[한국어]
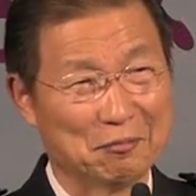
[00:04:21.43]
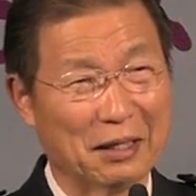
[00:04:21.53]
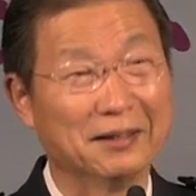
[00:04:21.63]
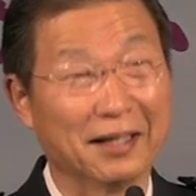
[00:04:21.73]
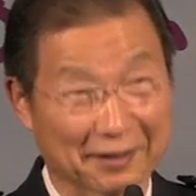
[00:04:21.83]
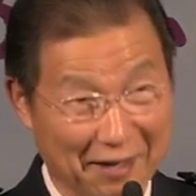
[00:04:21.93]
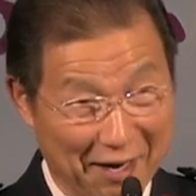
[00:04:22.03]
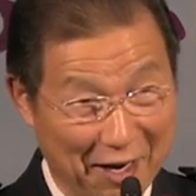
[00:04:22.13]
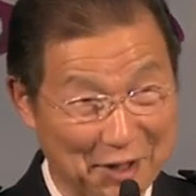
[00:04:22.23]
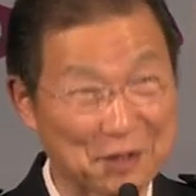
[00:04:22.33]

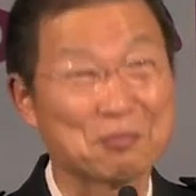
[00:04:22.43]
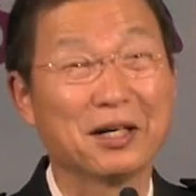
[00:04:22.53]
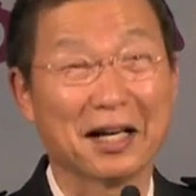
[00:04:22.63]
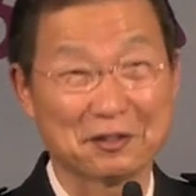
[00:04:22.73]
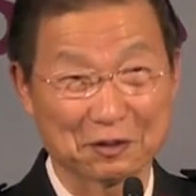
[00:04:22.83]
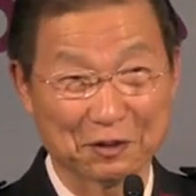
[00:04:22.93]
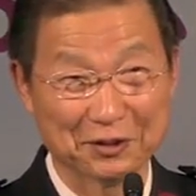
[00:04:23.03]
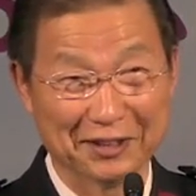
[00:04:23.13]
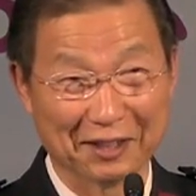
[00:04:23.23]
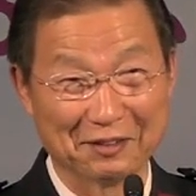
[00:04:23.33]
만날까 싶어가지고
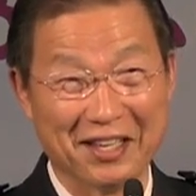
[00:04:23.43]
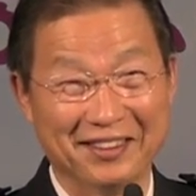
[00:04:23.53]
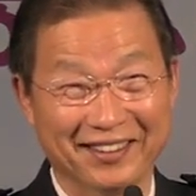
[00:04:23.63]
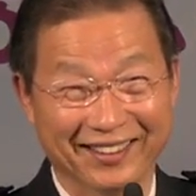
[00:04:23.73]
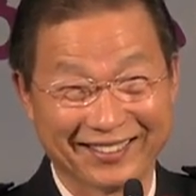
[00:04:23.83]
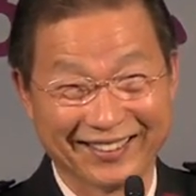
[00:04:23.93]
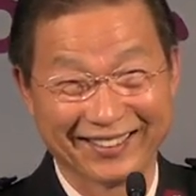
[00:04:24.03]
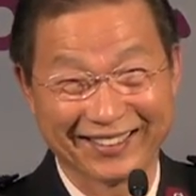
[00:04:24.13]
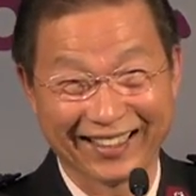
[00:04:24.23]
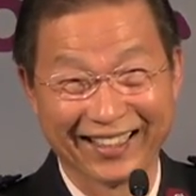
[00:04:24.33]
그냥 맨날
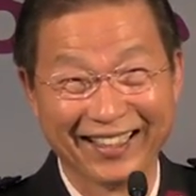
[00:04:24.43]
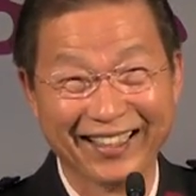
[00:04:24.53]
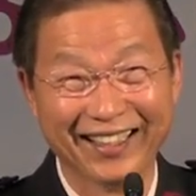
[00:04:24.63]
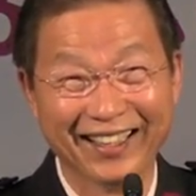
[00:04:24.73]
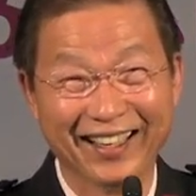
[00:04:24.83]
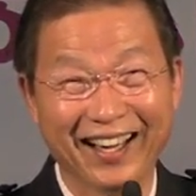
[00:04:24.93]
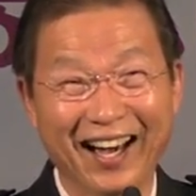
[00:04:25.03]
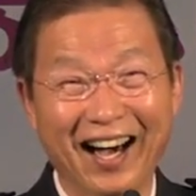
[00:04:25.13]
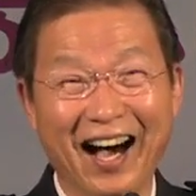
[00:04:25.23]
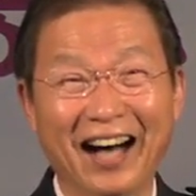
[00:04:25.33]
그렇게
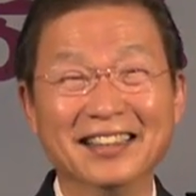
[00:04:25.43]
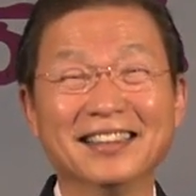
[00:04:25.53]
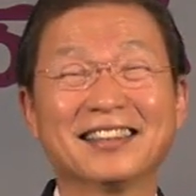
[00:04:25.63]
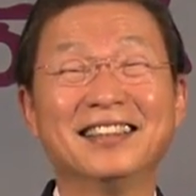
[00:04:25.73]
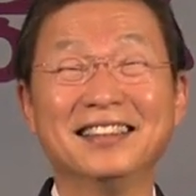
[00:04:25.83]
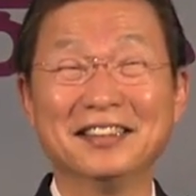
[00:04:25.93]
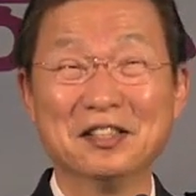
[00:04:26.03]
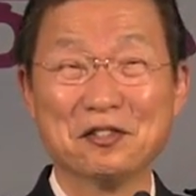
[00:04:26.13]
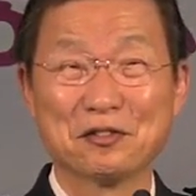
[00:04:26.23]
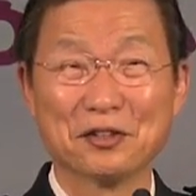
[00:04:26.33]
아니
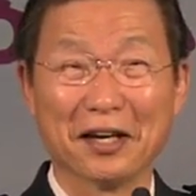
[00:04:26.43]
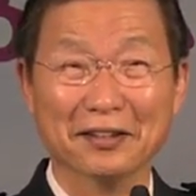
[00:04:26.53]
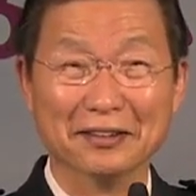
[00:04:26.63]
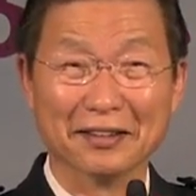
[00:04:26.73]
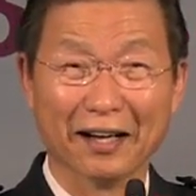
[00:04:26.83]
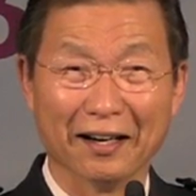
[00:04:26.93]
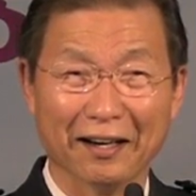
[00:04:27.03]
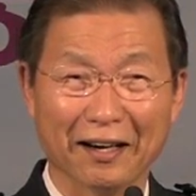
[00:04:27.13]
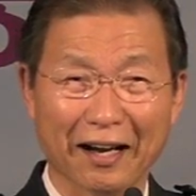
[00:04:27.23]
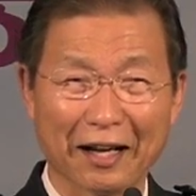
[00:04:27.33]
그러던 중에 어느
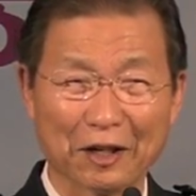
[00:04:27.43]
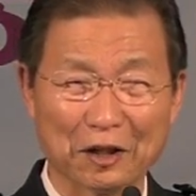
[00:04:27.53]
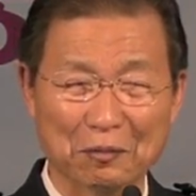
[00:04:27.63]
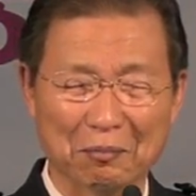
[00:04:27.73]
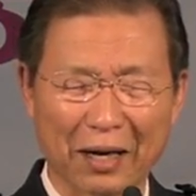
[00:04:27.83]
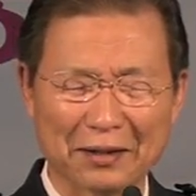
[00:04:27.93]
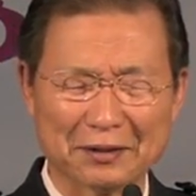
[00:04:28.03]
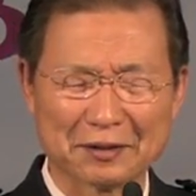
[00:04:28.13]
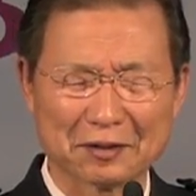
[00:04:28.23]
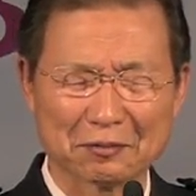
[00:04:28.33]
날 하나님
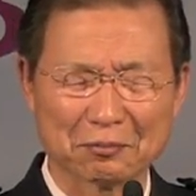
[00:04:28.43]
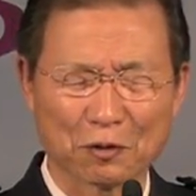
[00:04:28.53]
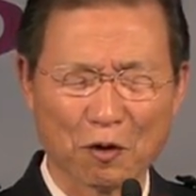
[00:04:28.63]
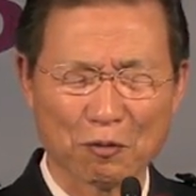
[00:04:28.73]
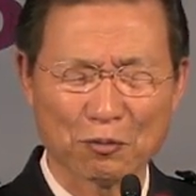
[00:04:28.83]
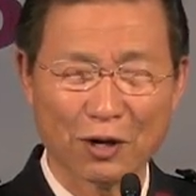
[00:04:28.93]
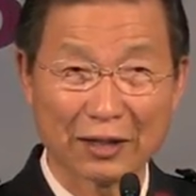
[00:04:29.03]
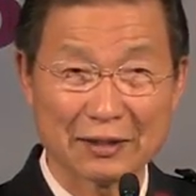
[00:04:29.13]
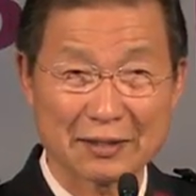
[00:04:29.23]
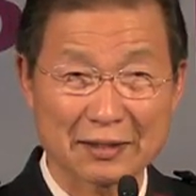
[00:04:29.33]
말씀
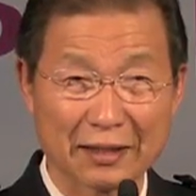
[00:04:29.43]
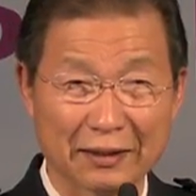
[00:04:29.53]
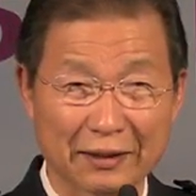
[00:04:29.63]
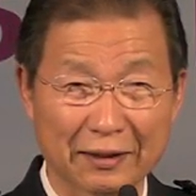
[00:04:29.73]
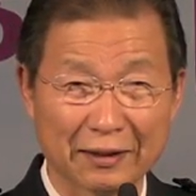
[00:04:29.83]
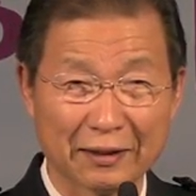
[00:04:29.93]
공부하는 시간에